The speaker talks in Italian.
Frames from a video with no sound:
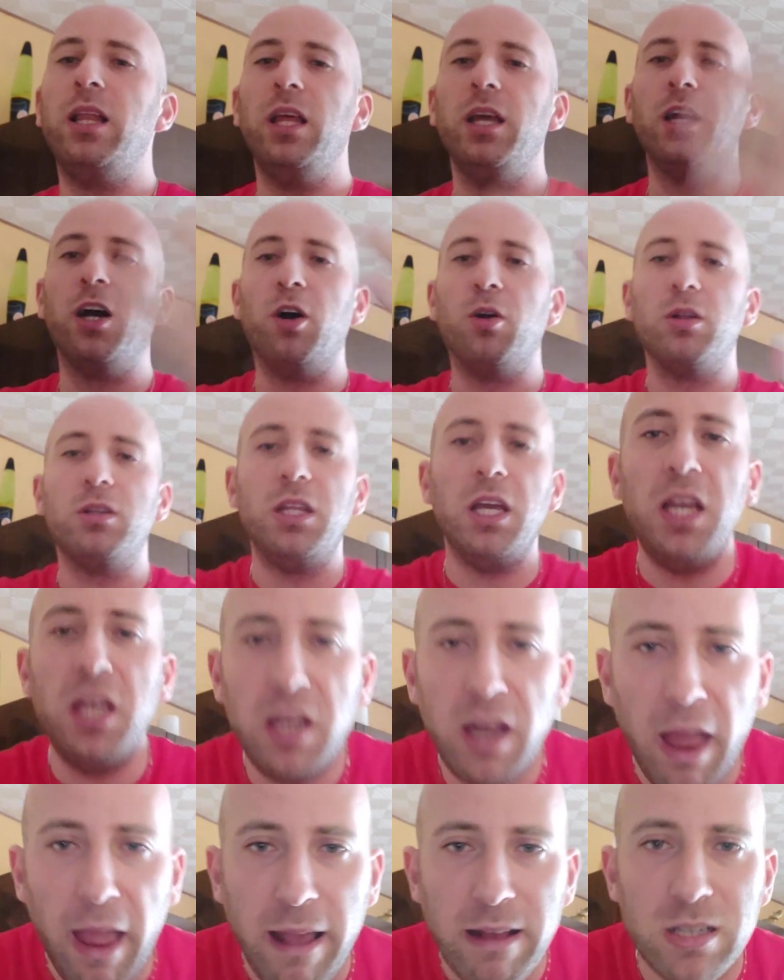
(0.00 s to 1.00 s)
rigore,
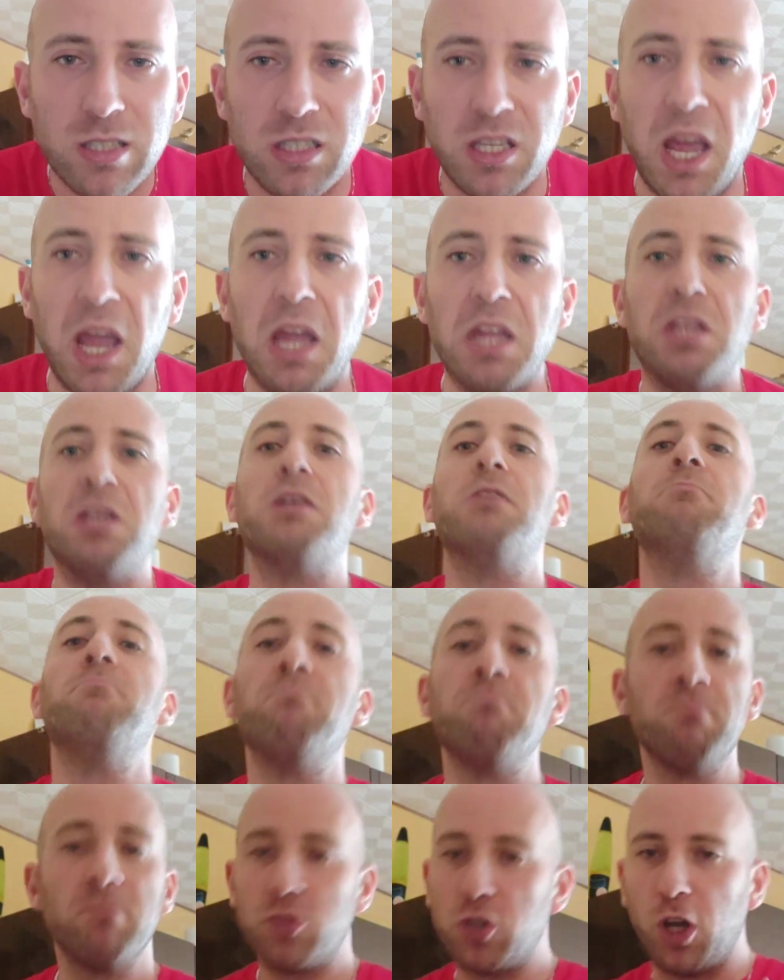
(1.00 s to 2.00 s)
tira e segnano.
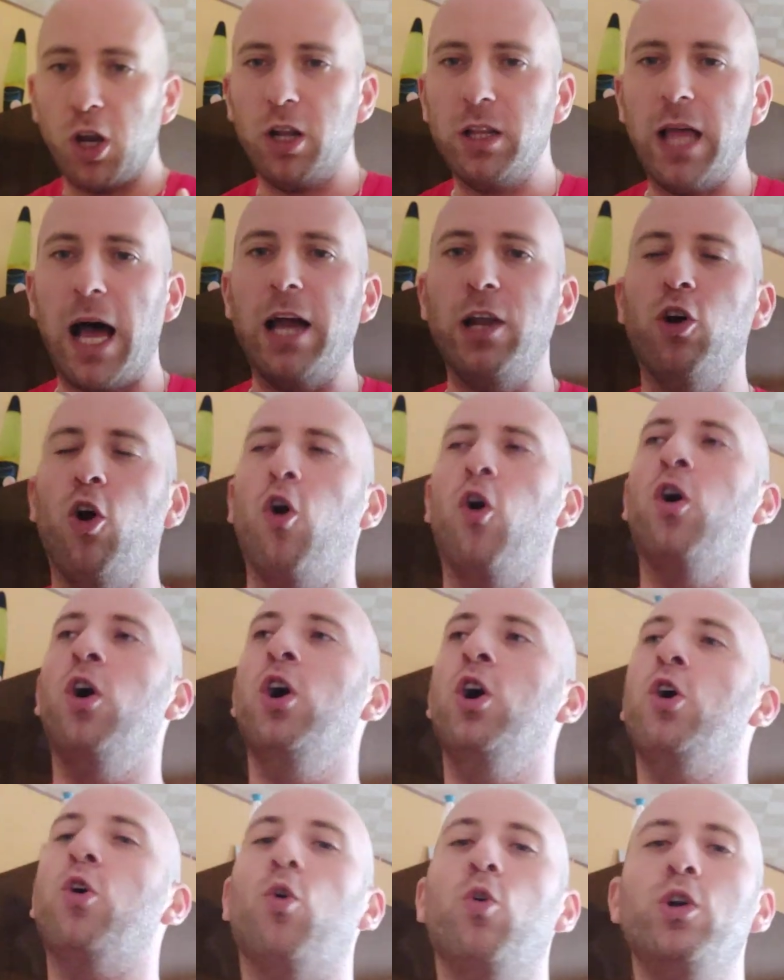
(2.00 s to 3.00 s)
Solo da noi
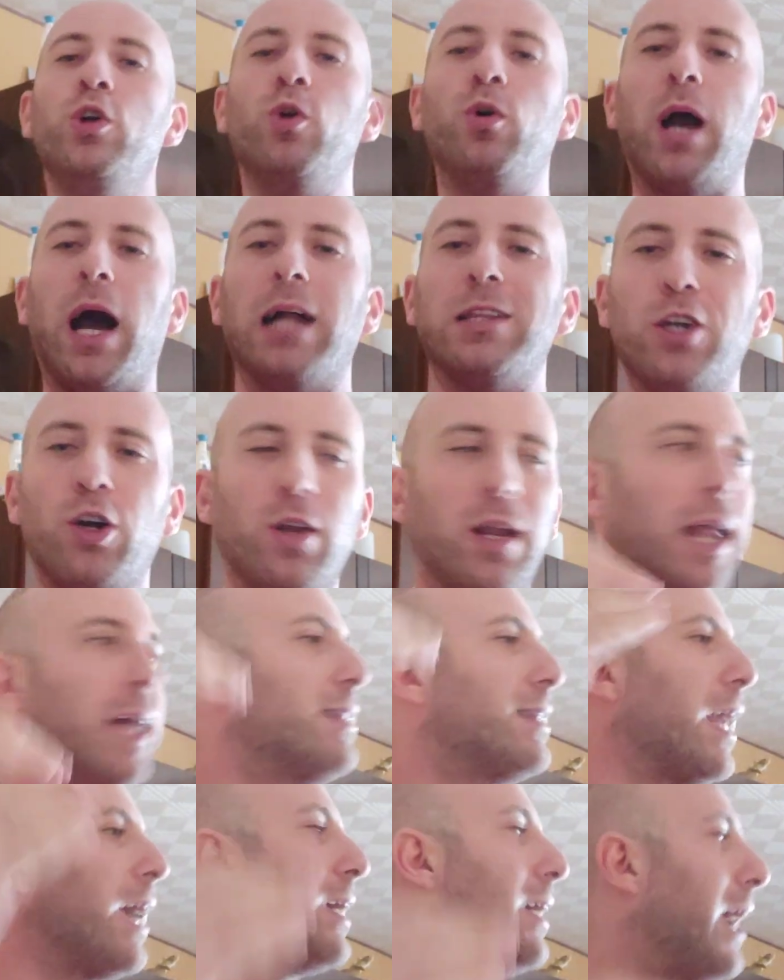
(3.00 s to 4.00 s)
un giocatore,
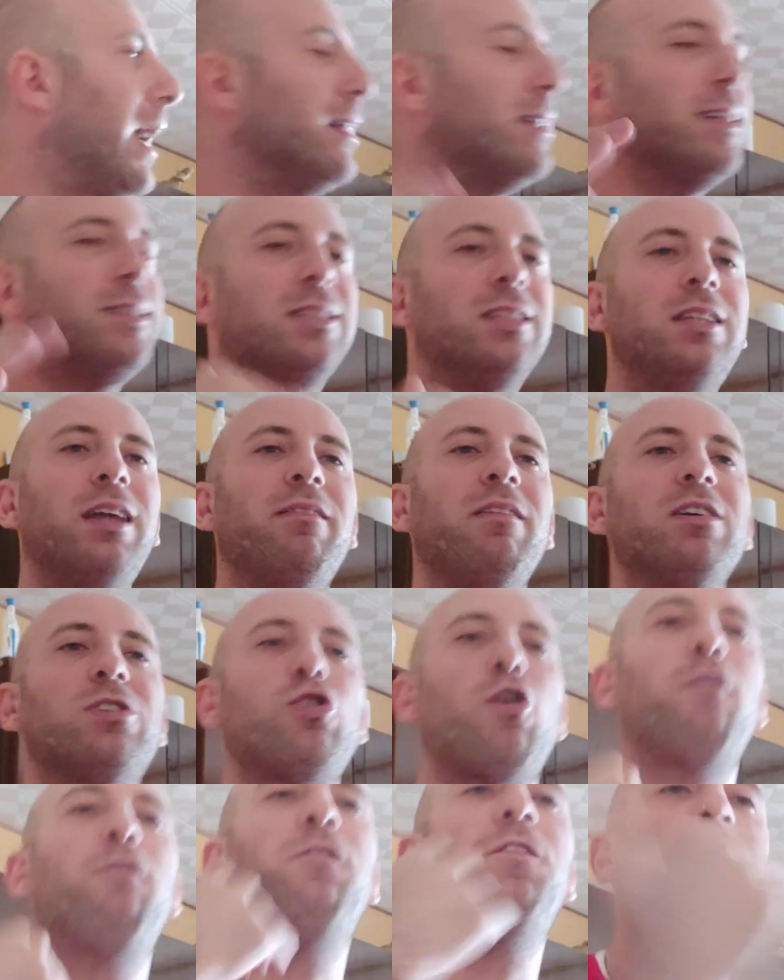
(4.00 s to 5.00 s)
l'attaccante, si deve
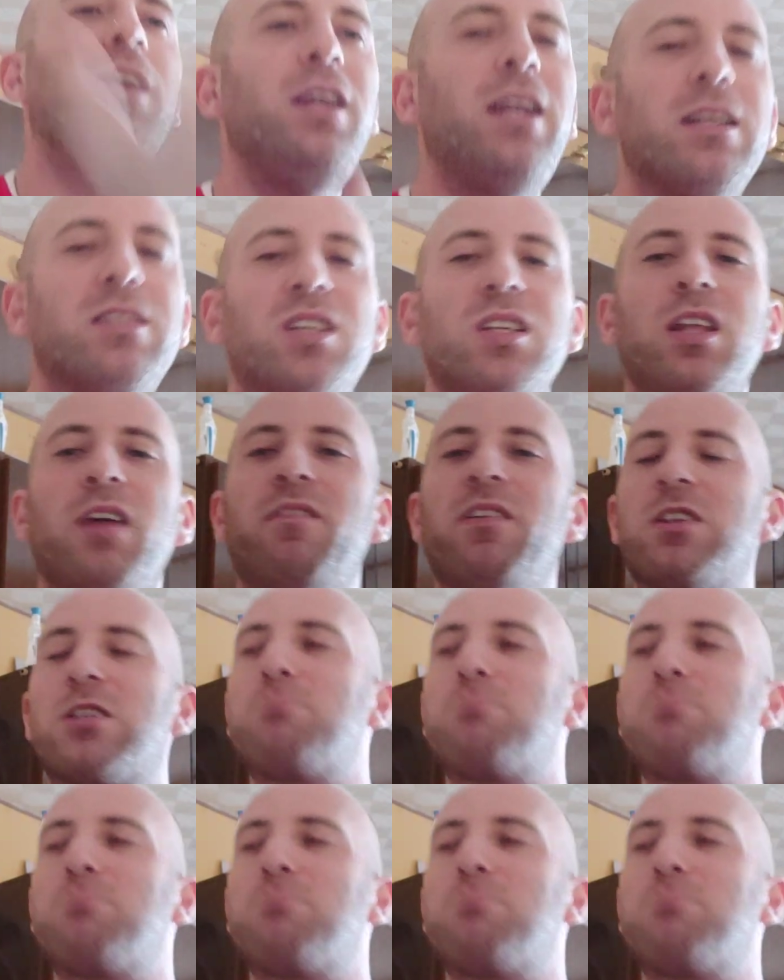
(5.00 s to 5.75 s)
soffrire, si deve